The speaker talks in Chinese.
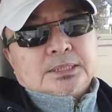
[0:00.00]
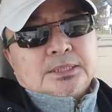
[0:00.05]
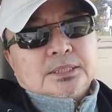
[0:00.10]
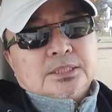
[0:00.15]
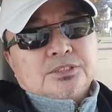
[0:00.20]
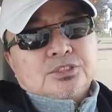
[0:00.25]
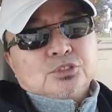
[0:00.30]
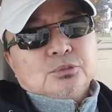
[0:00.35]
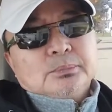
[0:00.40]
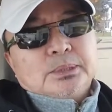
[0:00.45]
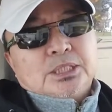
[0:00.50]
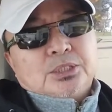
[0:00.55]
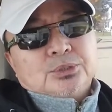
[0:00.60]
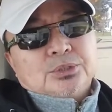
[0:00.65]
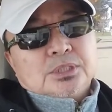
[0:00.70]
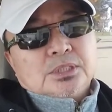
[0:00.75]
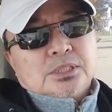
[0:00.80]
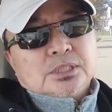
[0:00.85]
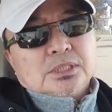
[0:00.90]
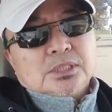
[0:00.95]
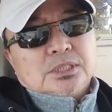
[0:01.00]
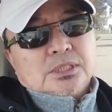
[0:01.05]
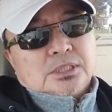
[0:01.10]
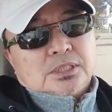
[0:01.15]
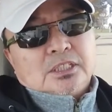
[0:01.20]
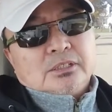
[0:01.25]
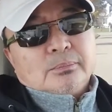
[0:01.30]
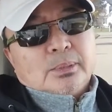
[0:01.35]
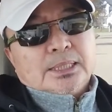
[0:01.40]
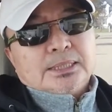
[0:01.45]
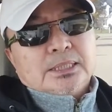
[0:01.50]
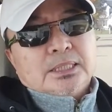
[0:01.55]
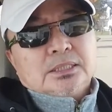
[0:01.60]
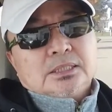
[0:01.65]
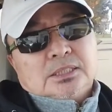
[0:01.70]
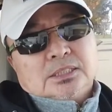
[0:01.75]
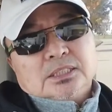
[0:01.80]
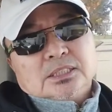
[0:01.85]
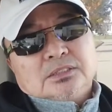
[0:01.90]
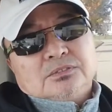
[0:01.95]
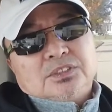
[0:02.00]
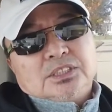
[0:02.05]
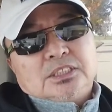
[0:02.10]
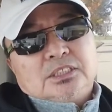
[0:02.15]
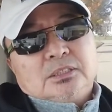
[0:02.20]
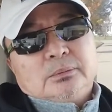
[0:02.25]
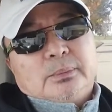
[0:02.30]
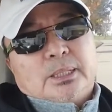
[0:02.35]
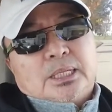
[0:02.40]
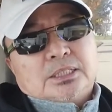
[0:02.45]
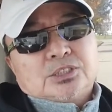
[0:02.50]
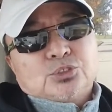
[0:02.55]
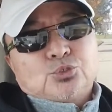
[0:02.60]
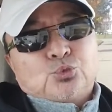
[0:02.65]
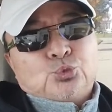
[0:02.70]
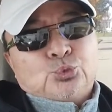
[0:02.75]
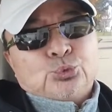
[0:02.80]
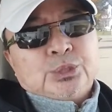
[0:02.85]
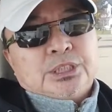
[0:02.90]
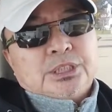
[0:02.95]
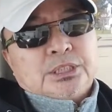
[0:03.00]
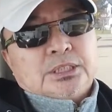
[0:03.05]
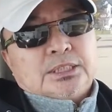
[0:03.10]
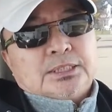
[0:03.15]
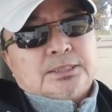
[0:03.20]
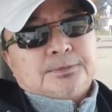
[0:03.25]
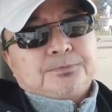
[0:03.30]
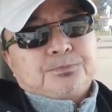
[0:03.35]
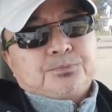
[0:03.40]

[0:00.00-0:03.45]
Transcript: 那时候美国的经济零八年是经济危机嘛，是谷底。